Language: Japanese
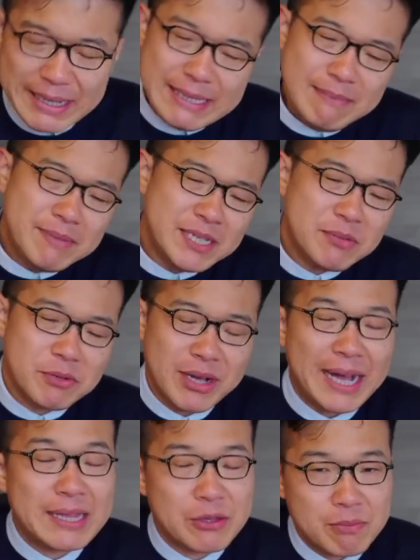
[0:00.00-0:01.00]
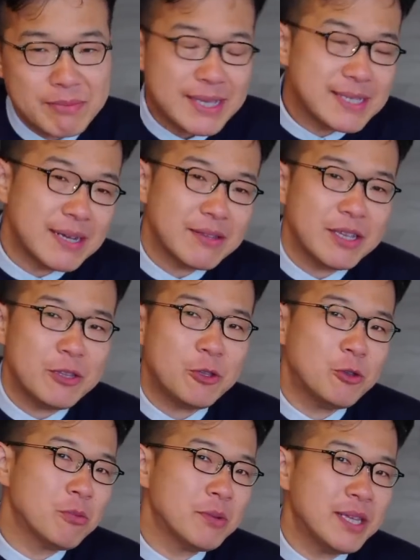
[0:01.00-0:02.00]
インビシブルハンド、見えざる手って
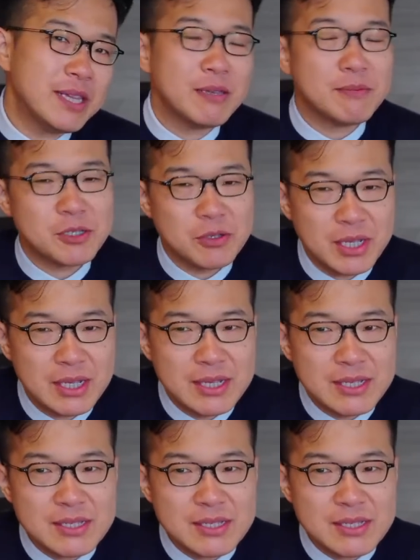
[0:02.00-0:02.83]
いうのも出てきますよね。